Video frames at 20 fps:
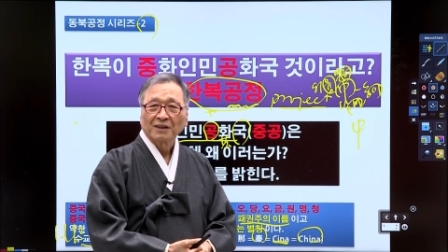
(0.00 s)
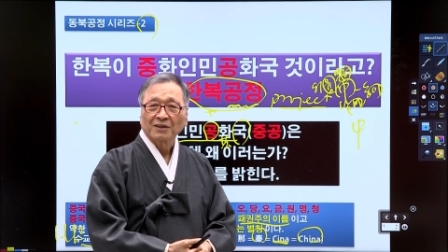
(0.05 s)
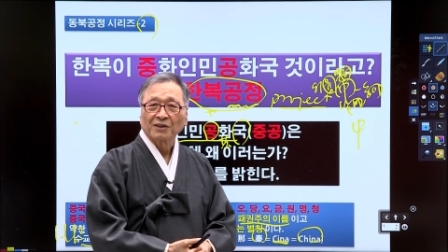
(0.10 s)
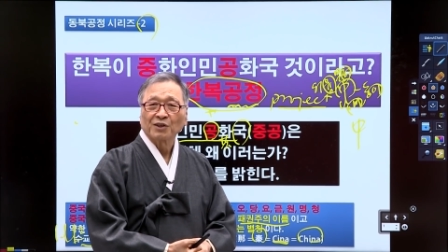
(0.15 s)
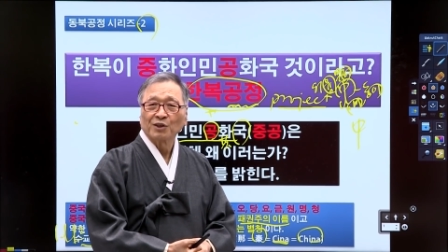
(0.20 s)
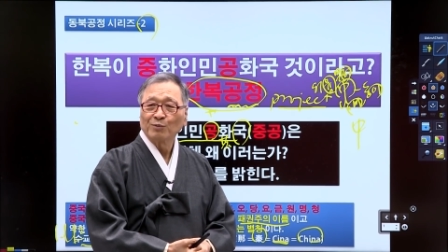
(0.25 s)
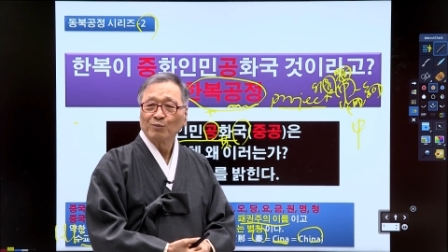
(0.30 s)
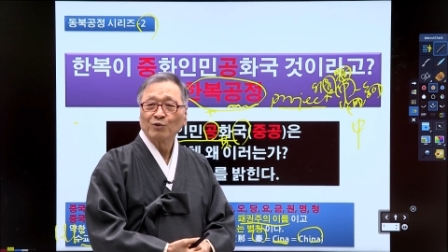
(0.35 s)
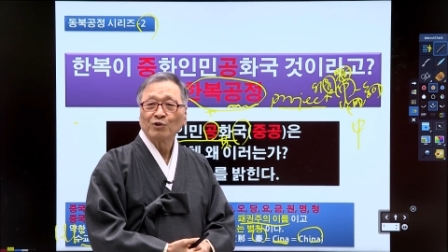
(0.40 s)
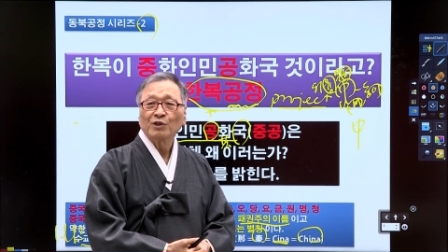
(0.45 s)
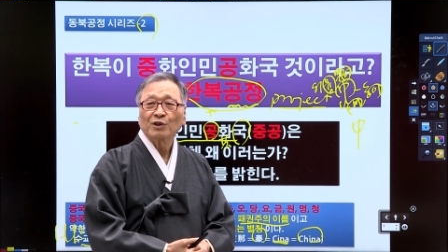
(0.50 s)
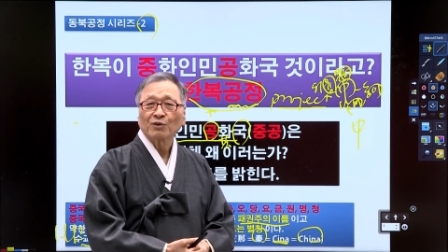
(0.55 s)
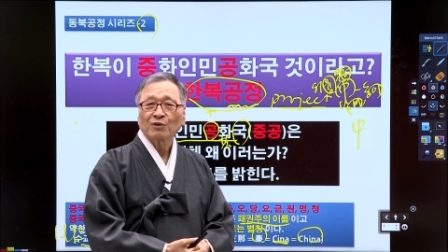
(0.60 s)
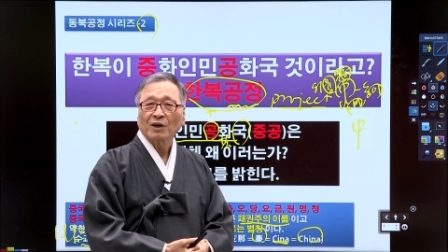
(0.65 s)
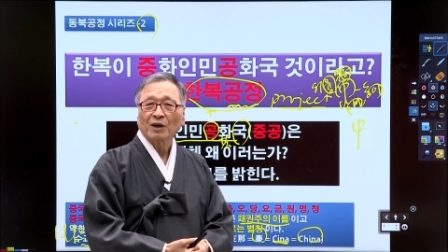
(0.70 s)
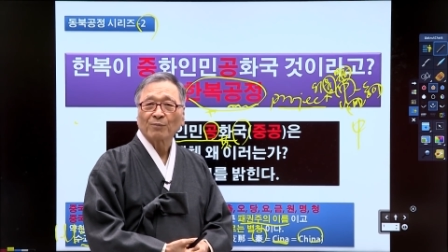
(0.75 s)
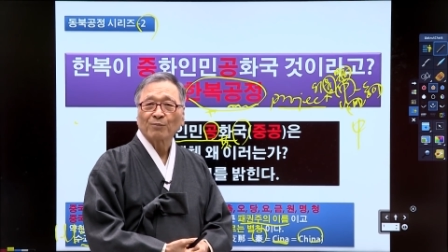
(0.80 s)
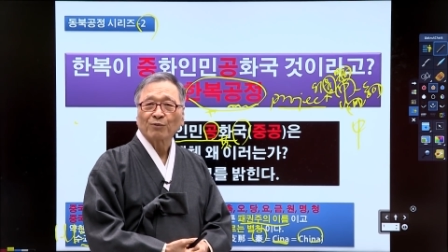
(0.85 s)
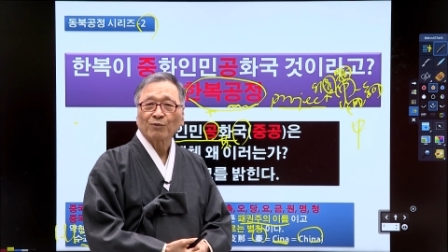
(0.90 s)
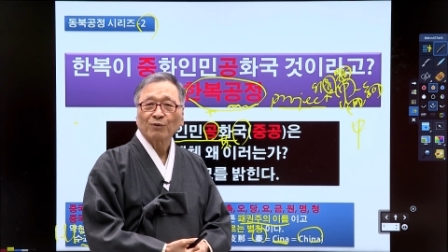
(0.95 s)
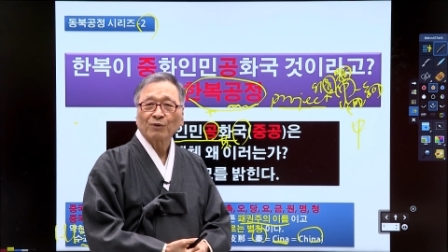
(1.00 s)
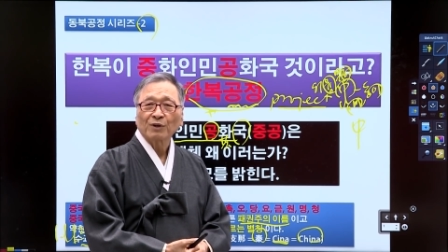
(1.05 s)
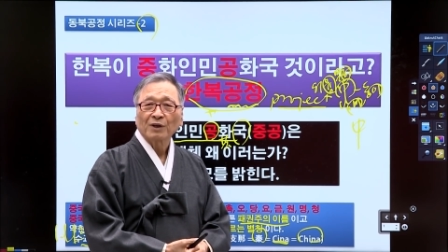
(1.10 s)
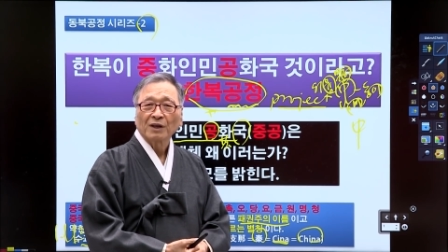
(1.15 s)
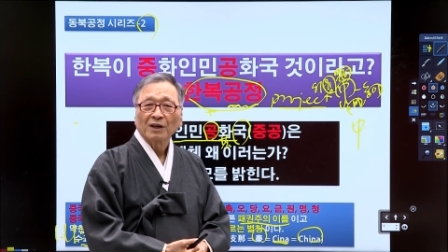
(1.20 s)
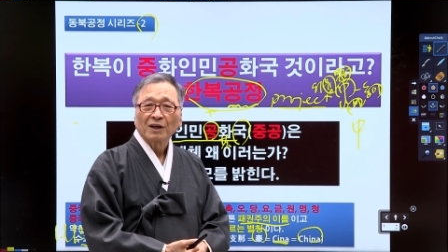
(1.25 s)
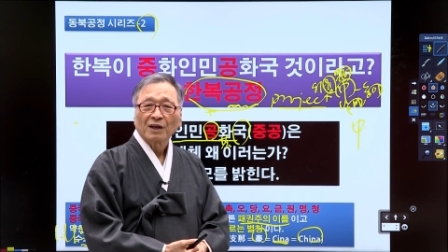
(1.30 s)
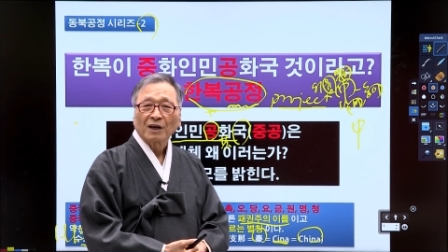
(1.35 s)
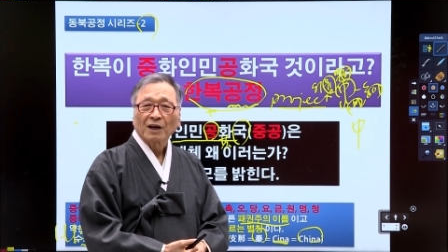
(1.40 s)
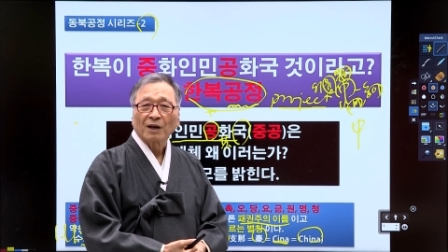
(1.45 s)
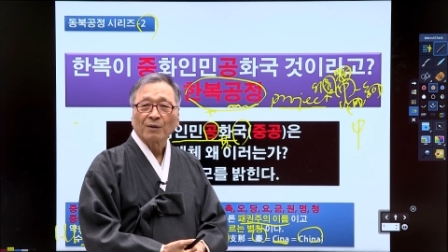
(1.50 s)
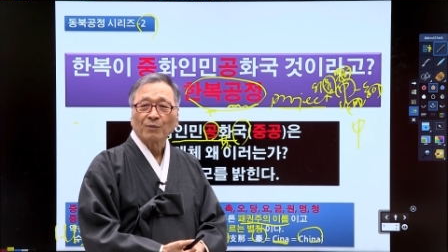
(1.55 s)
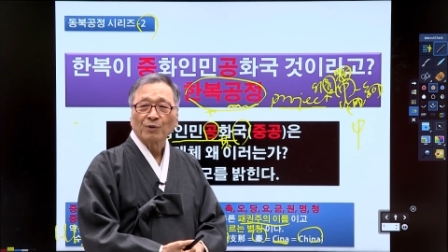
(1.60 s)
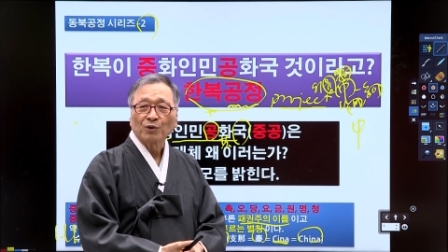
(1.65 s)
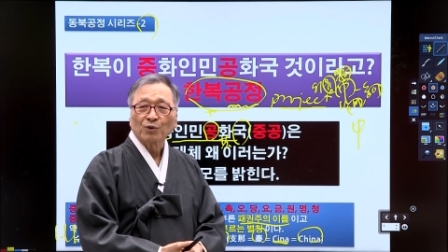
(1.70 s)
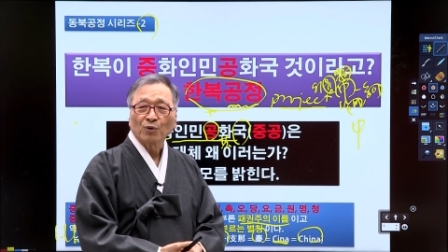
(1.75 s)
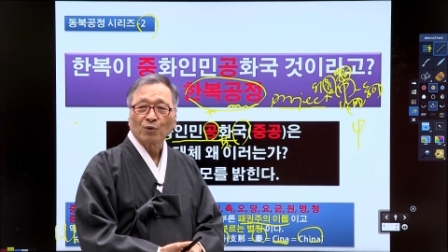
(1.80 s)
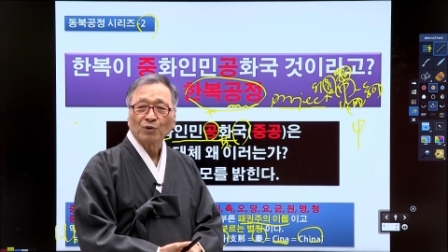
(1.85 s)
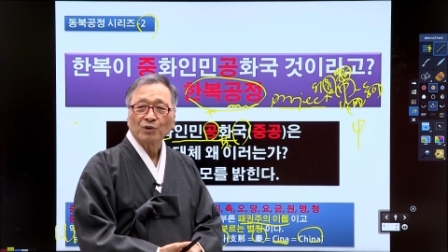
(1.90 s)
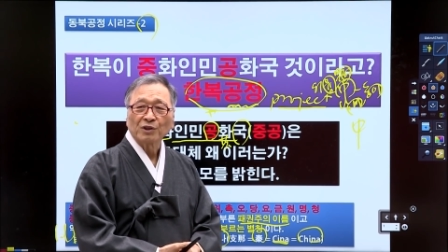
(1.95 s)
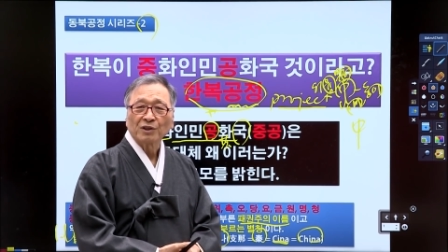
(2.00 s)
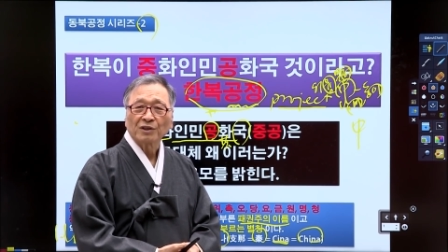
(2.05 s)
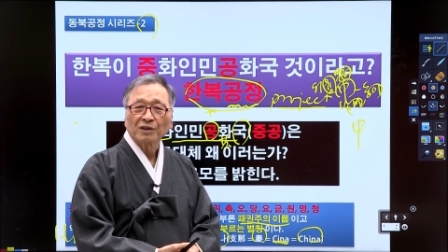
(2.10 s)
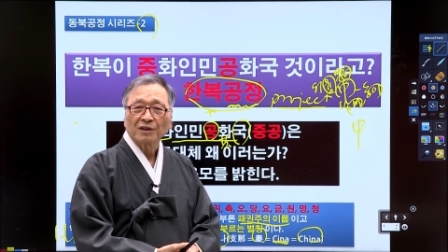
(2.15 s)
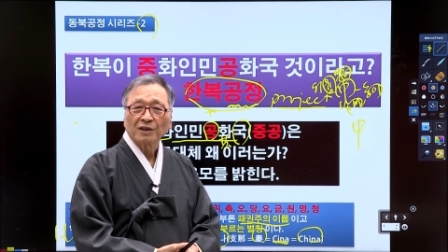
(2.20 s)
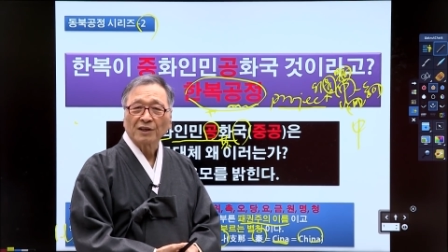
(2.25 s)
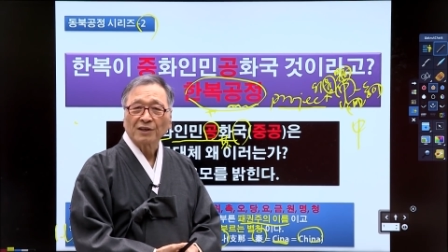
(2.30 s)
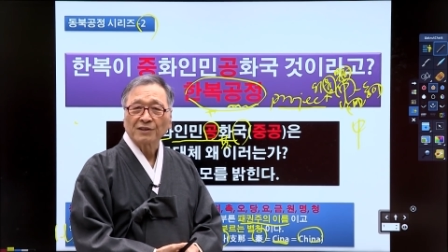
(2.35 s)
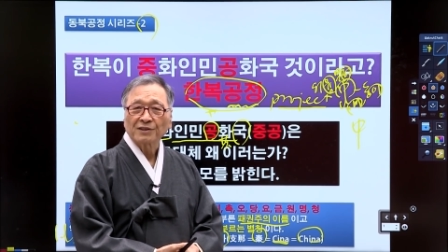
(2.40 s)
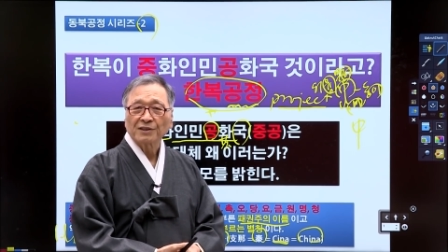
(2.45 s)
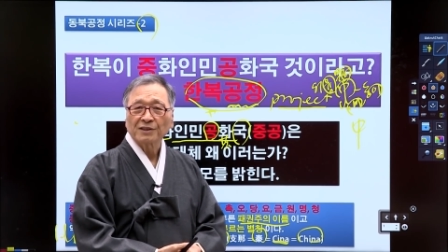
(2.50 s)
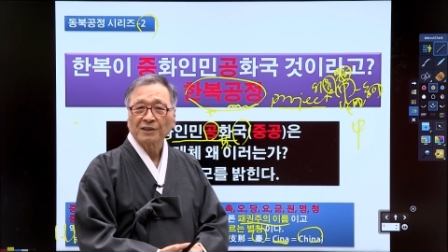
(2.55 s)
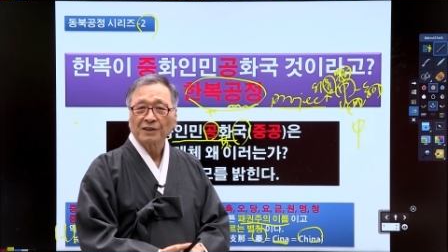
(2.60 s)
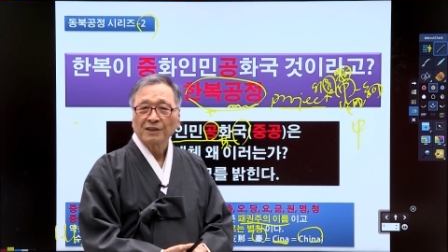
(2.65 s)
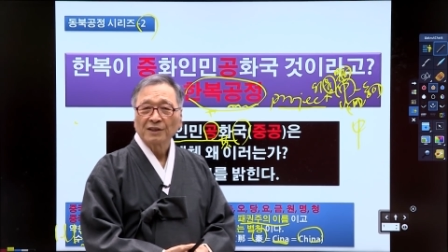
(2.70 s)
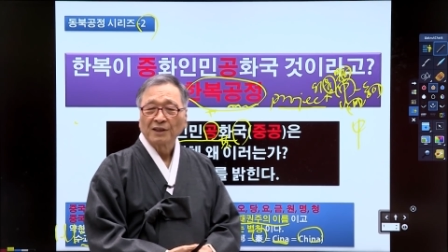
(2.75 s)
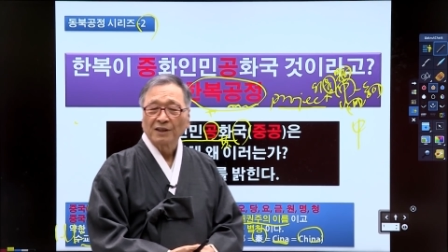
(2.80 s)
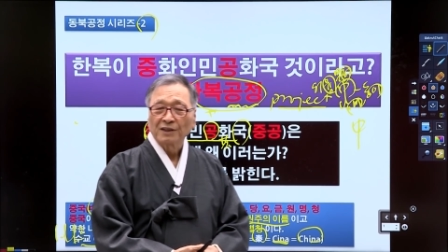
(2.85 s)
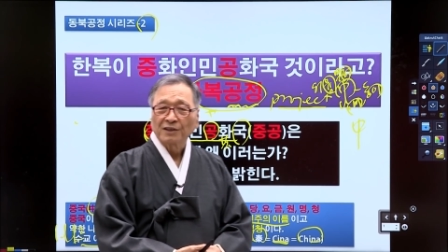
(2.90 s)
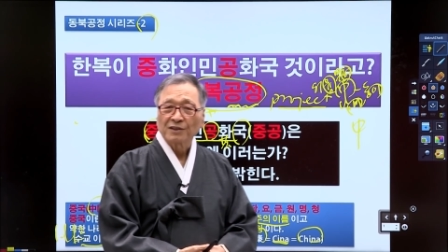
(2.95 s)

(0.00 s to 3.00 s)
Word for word: 이 문제도 앞으로 한번 논의를 해서